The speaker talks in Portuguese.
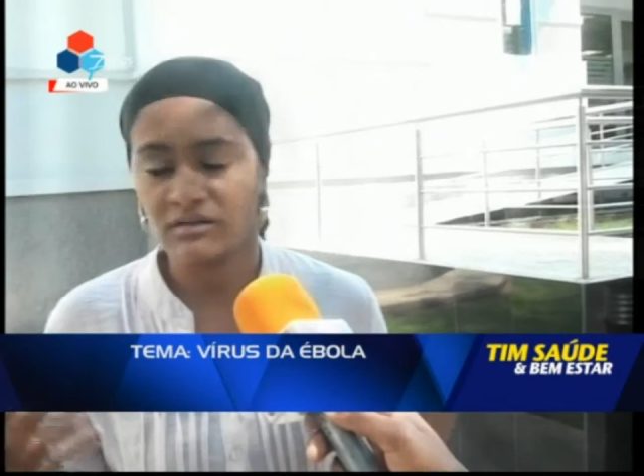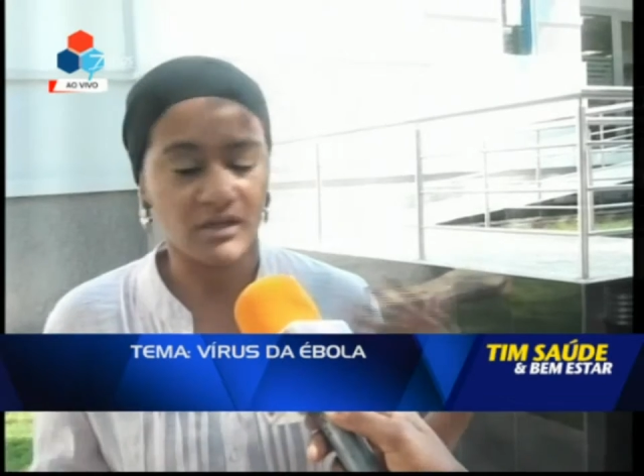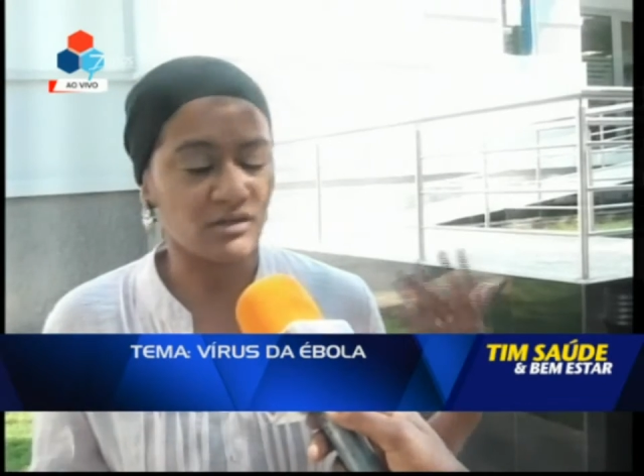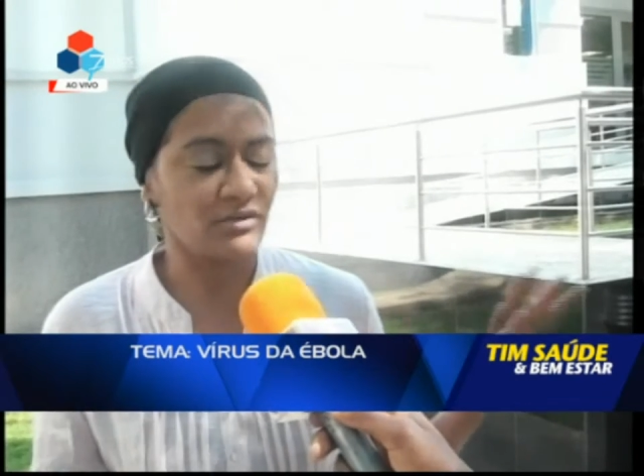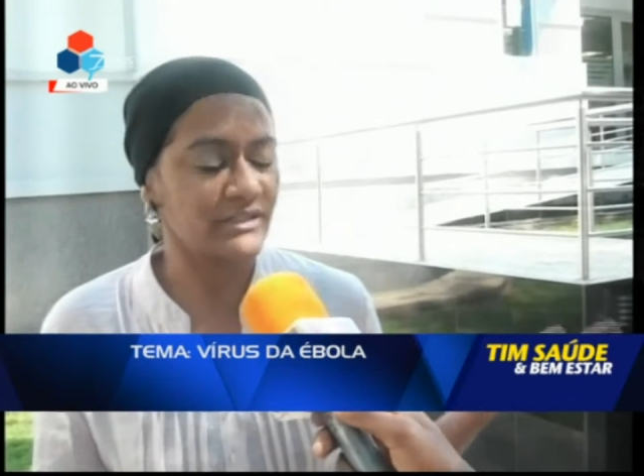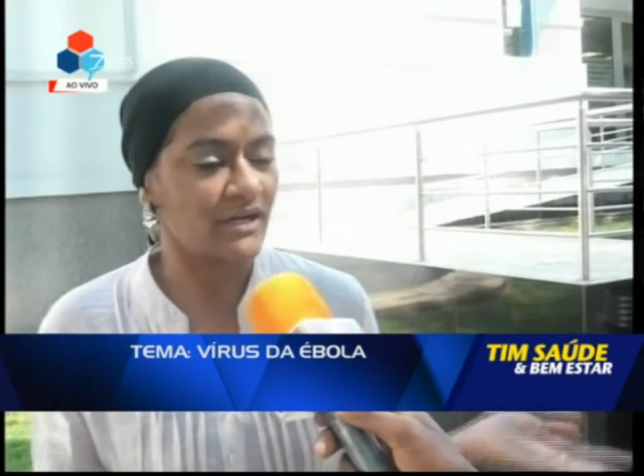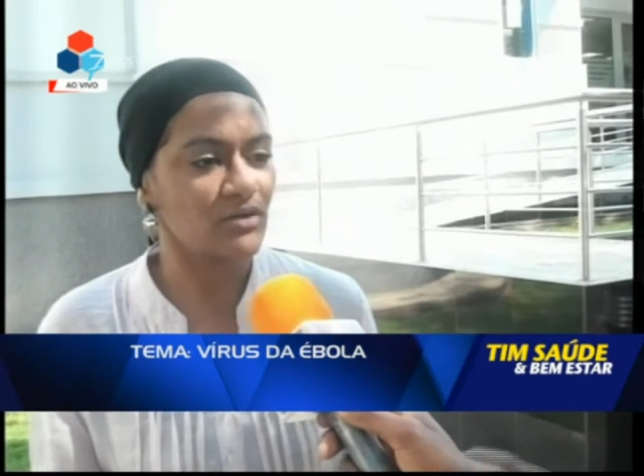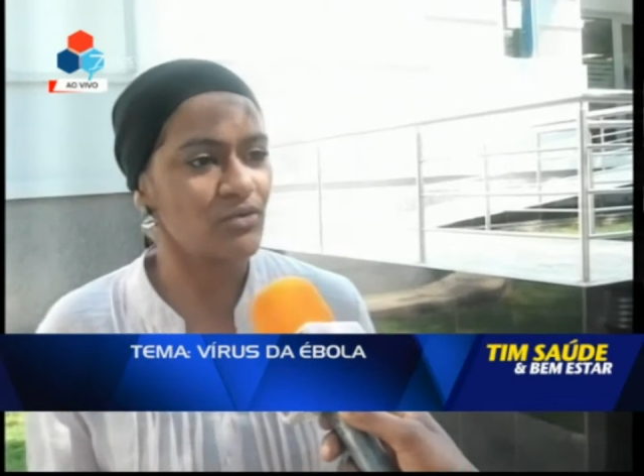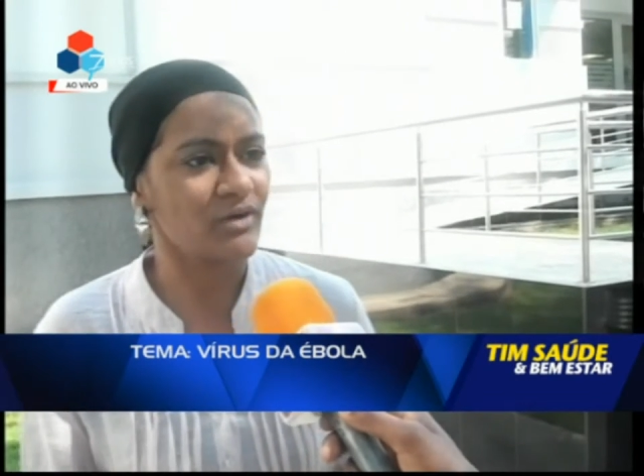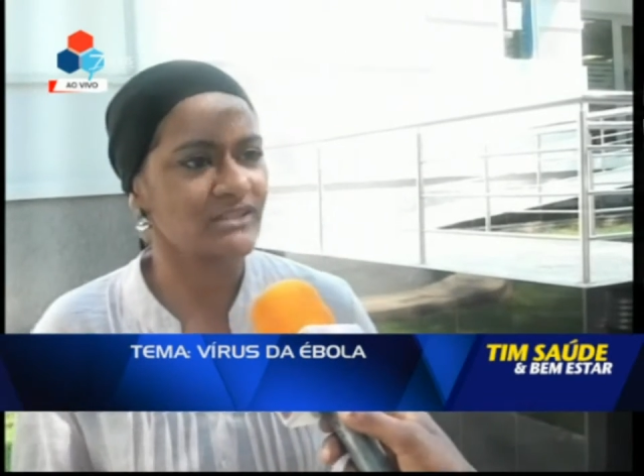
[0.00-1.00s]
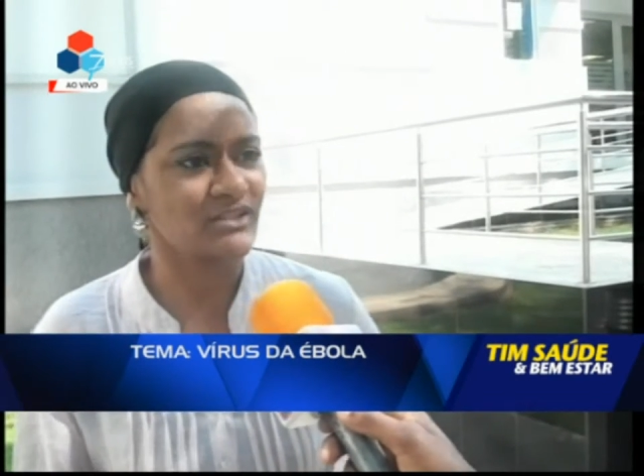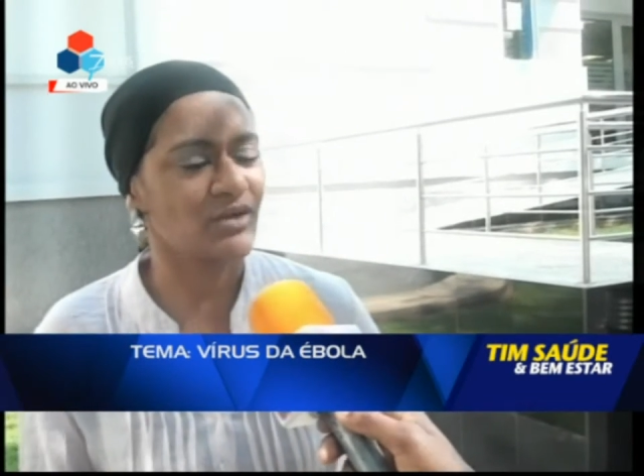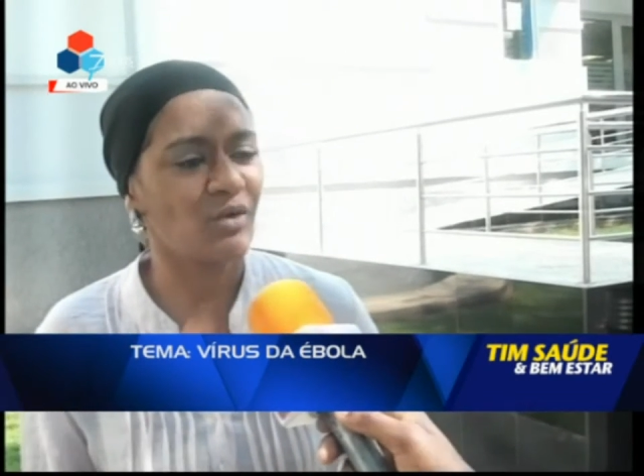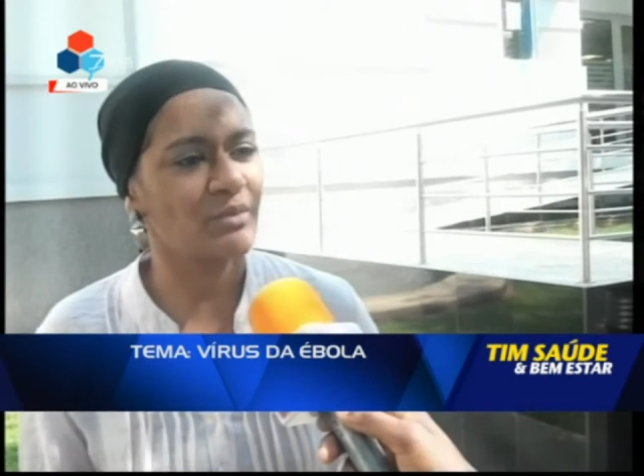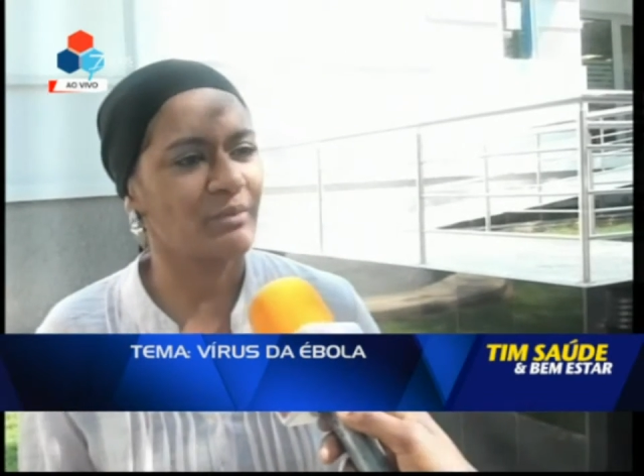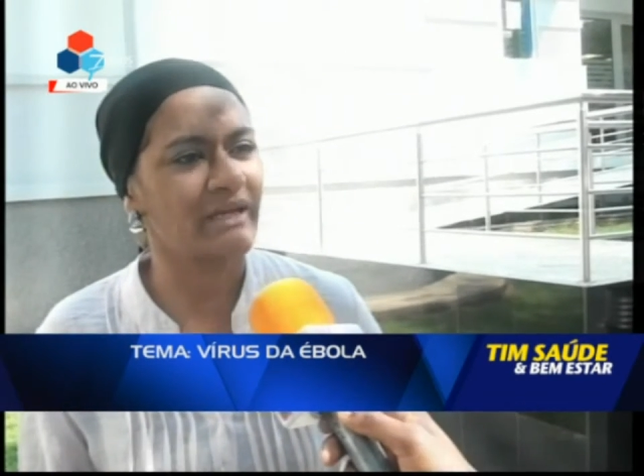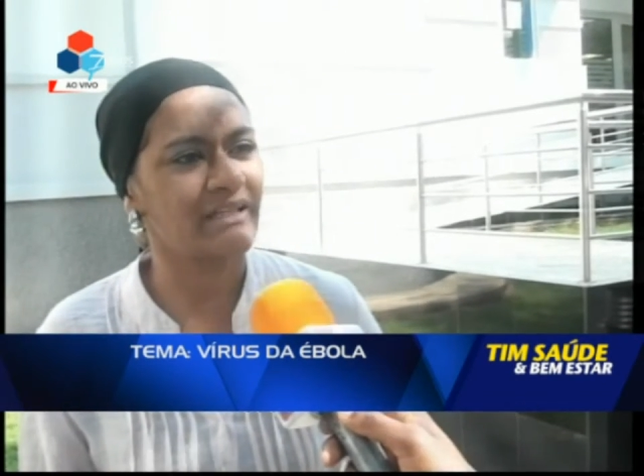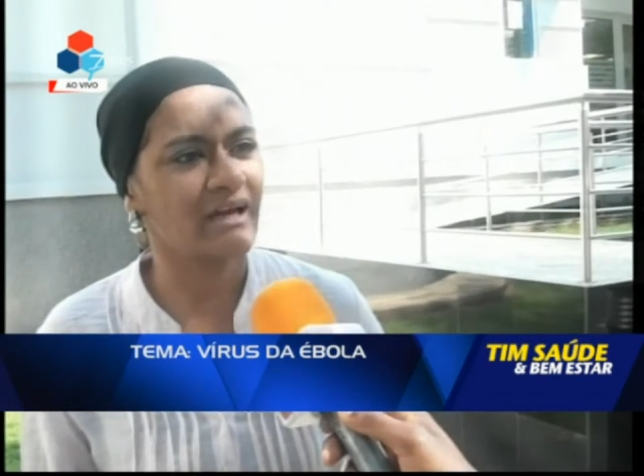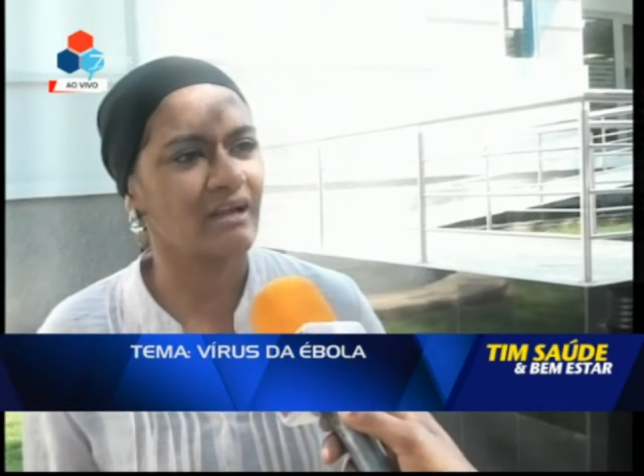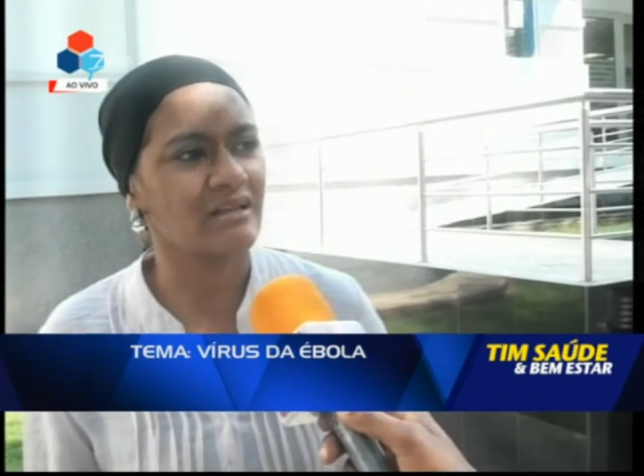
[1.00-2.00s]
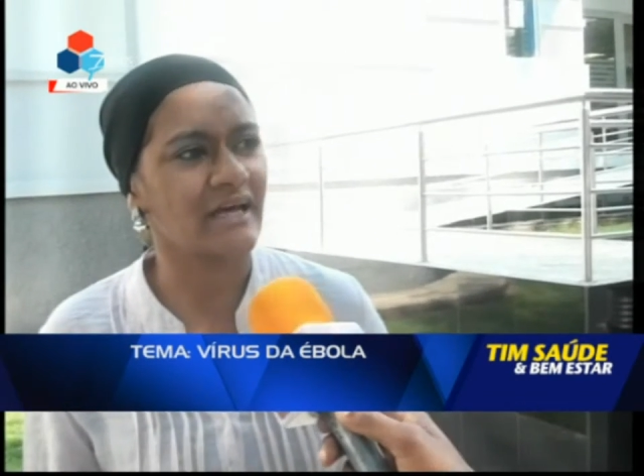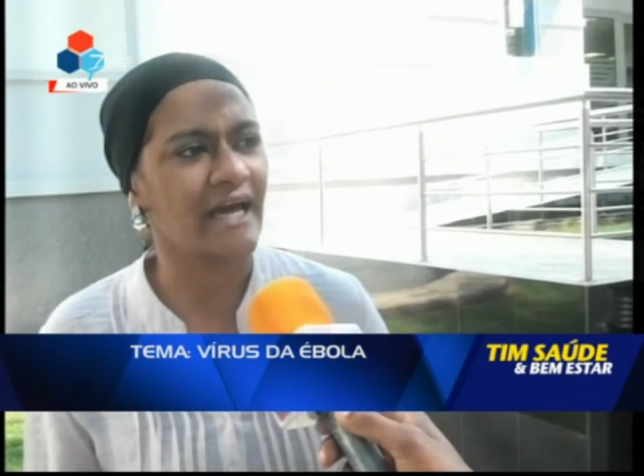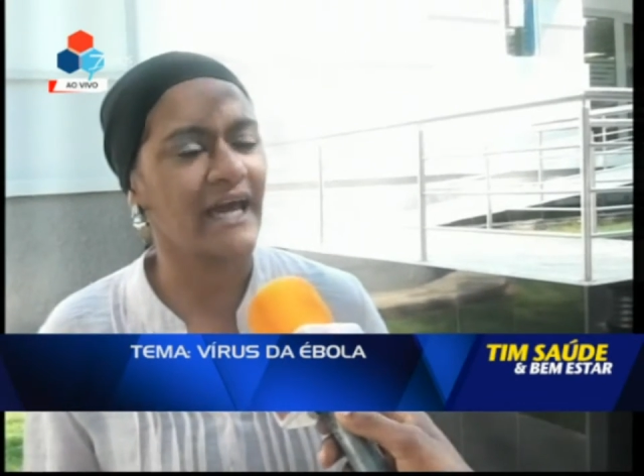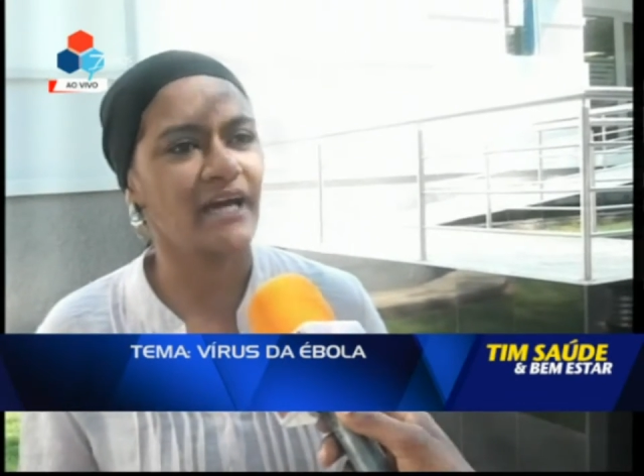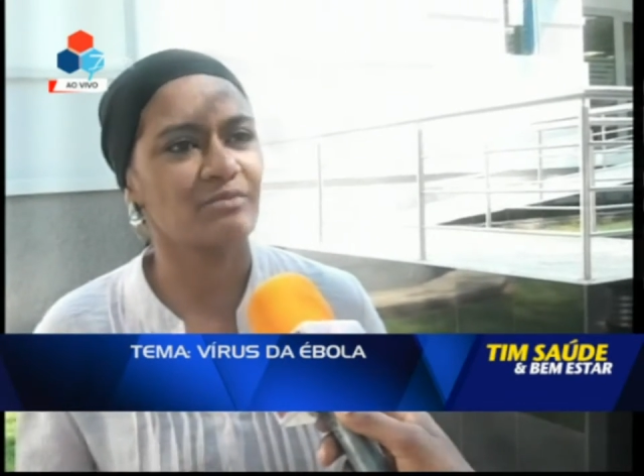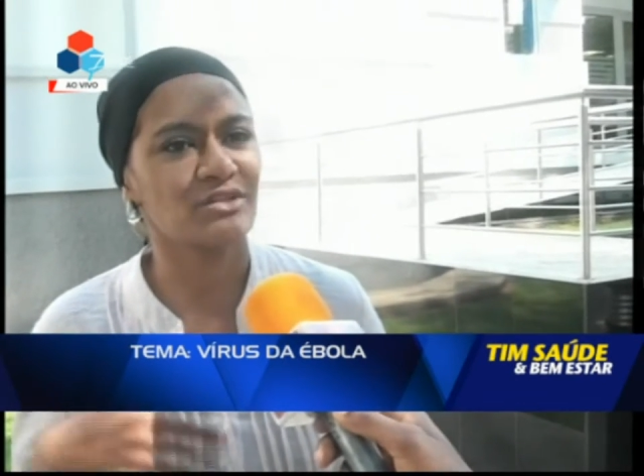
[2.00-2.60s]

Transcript: na, quando na rua, se eu te cumprimentar alguém,